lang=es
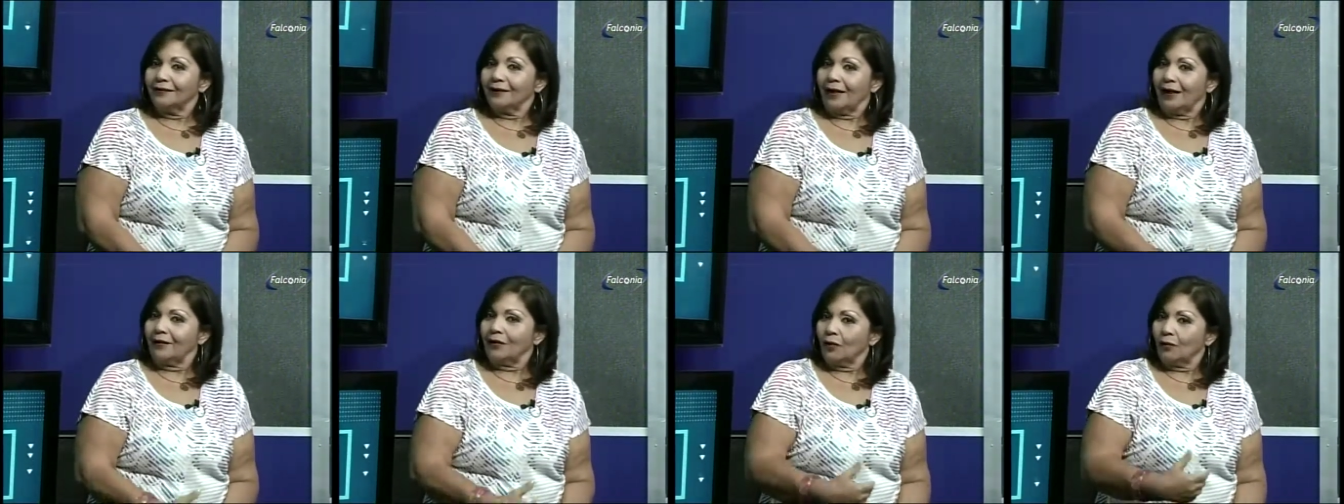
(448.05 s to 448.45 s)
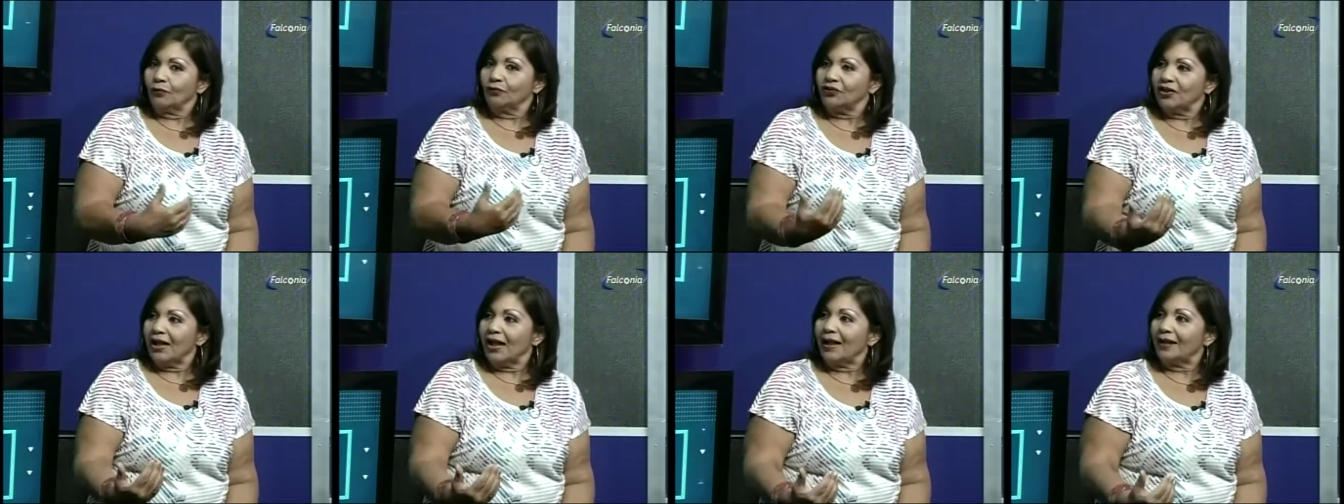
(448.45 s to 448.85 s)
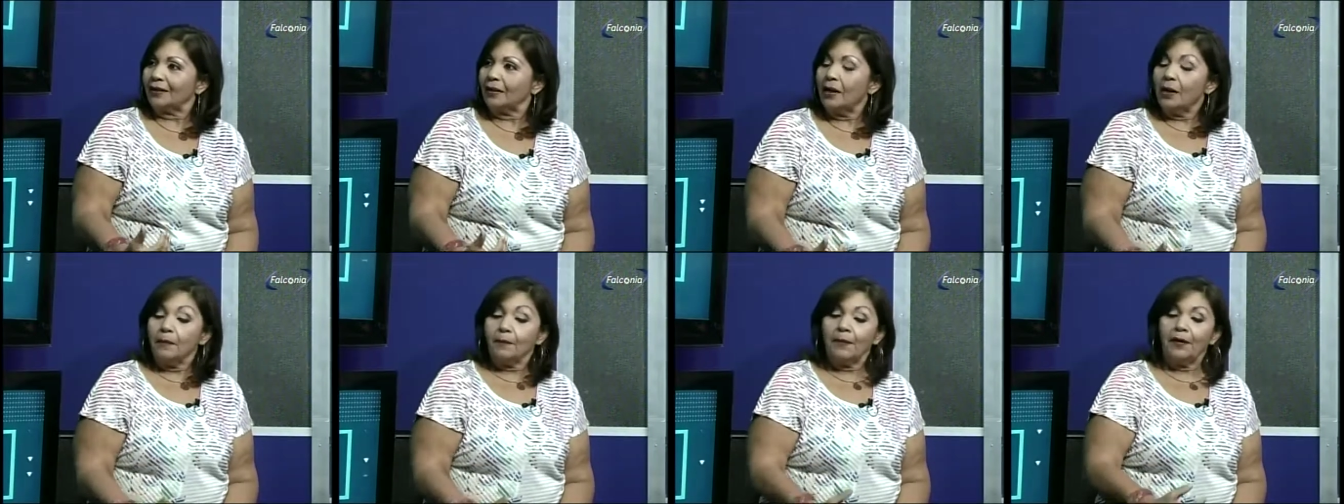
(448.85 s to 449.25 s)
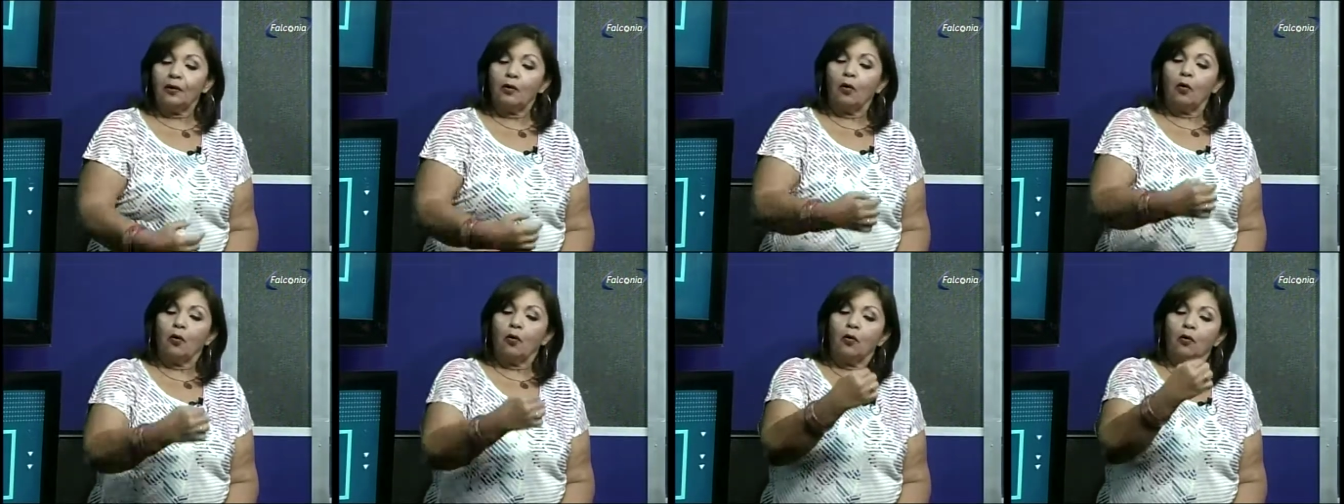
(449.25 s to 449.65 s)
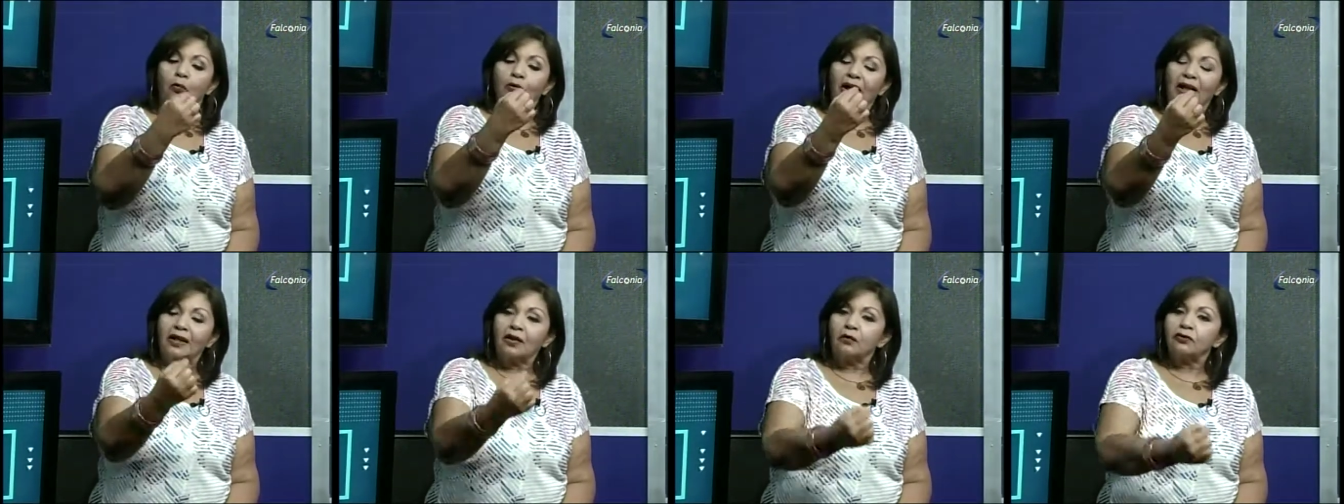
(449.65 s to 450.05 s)
a negociar, pero
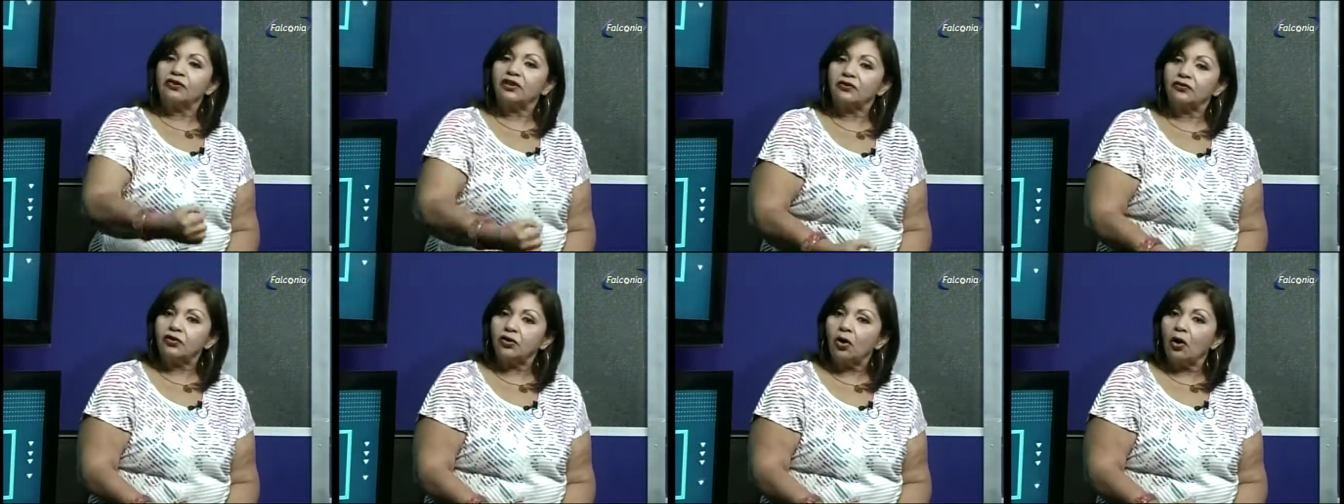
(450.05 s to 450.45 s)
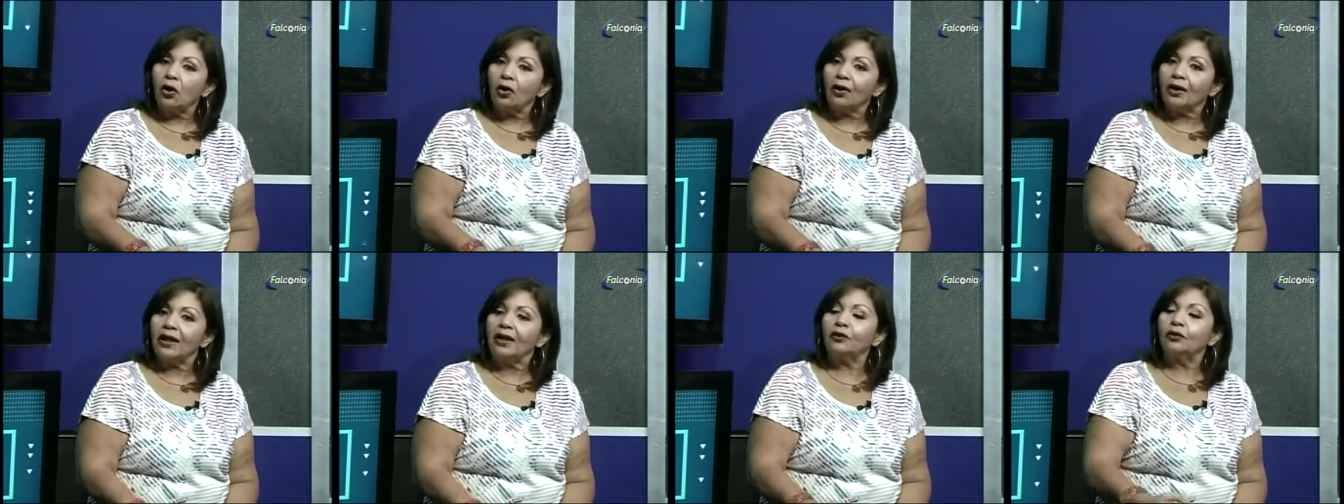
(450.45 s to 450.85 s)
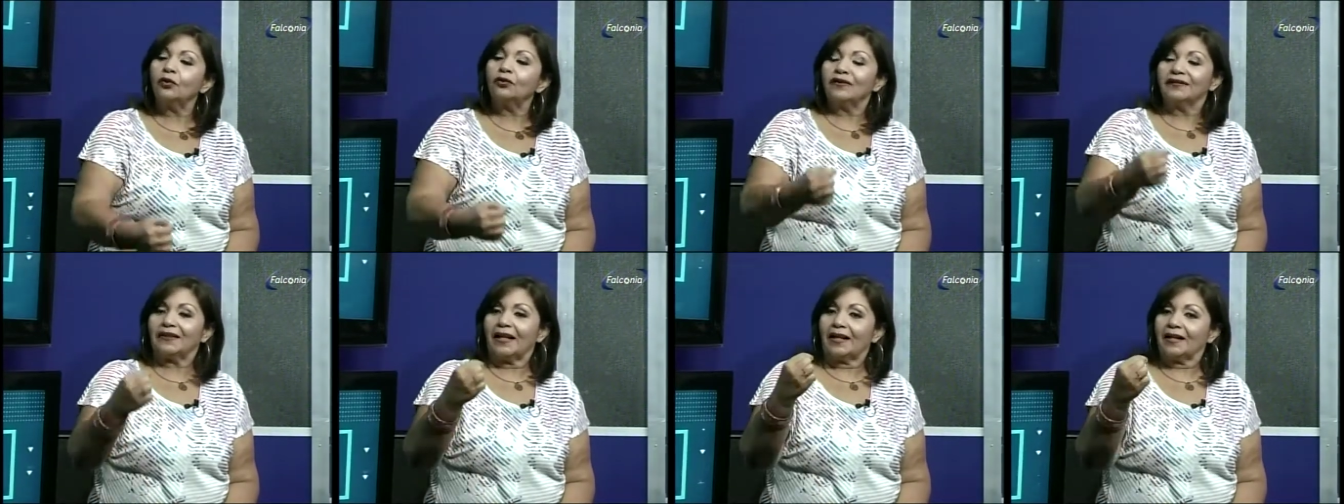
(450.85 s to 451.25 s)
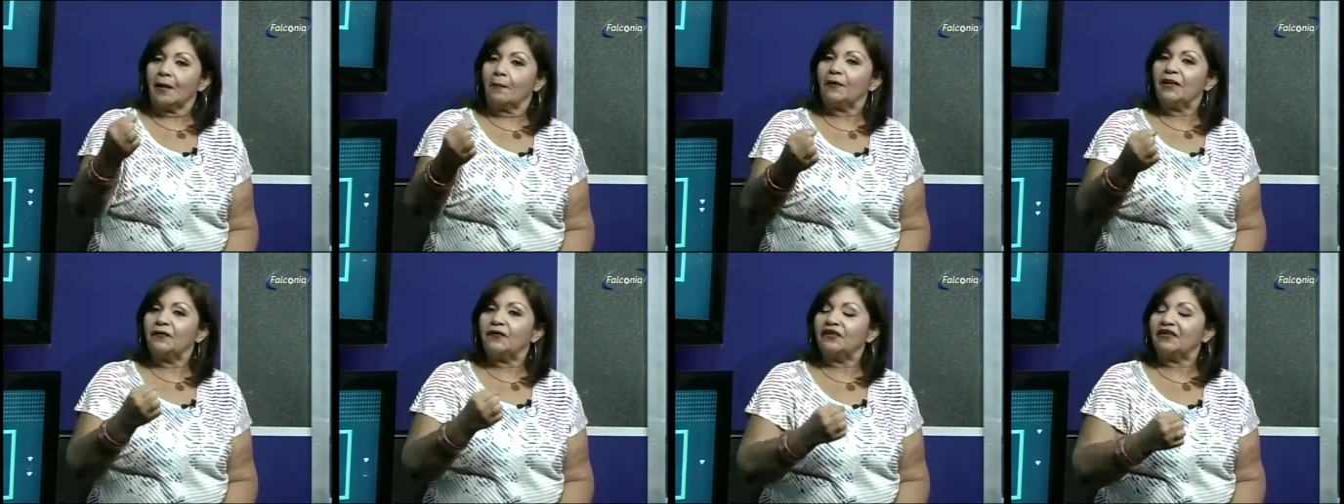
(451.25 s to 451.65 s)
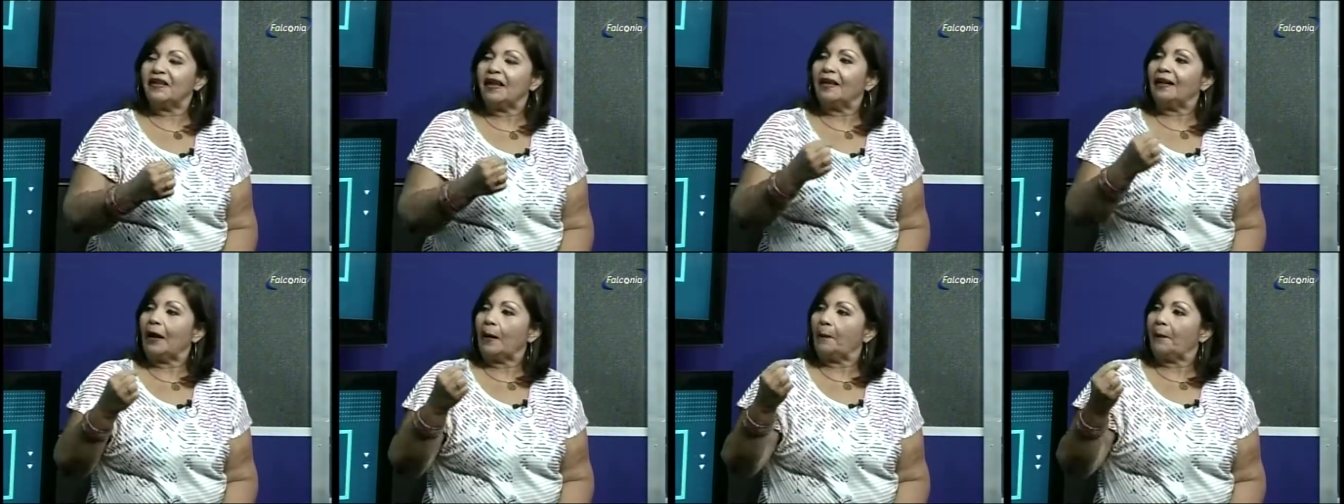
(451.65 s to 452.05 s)
una negociación en donde salgan
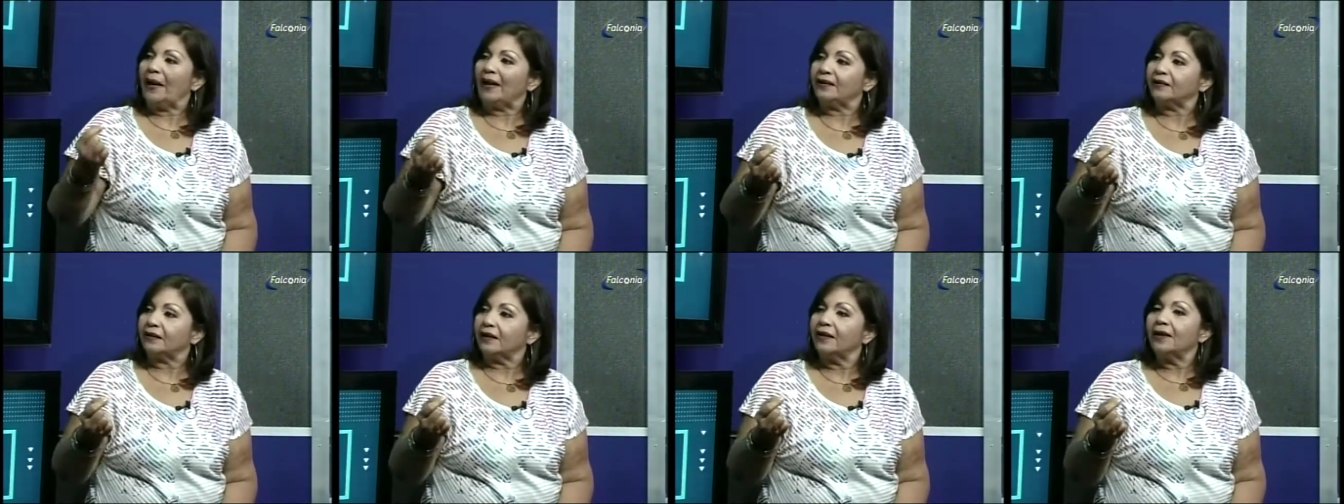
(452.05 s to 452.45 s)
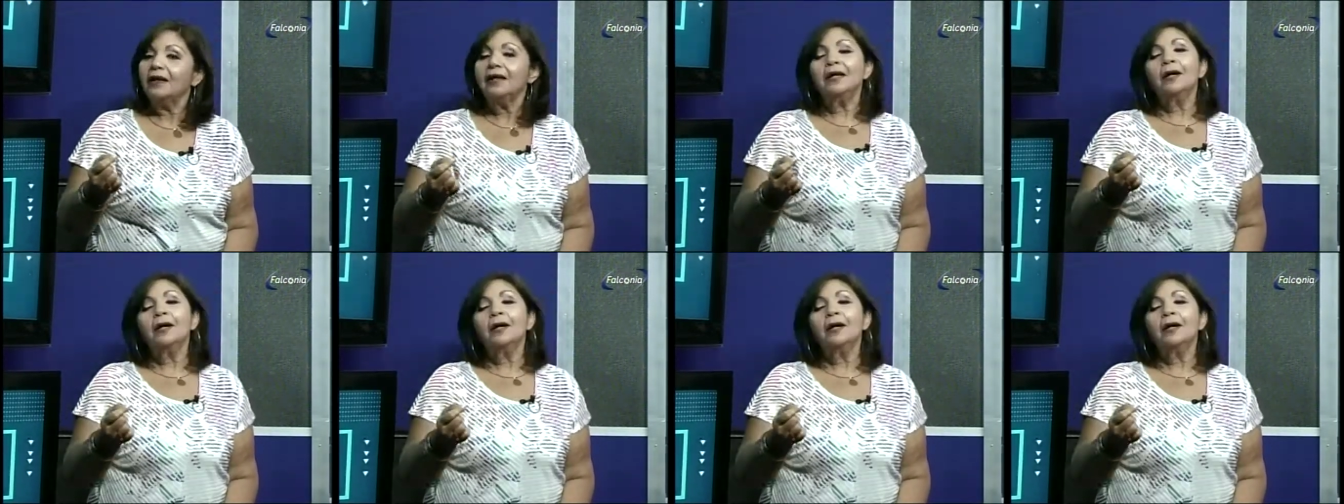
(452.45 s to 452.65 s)
beneficiadas las partes.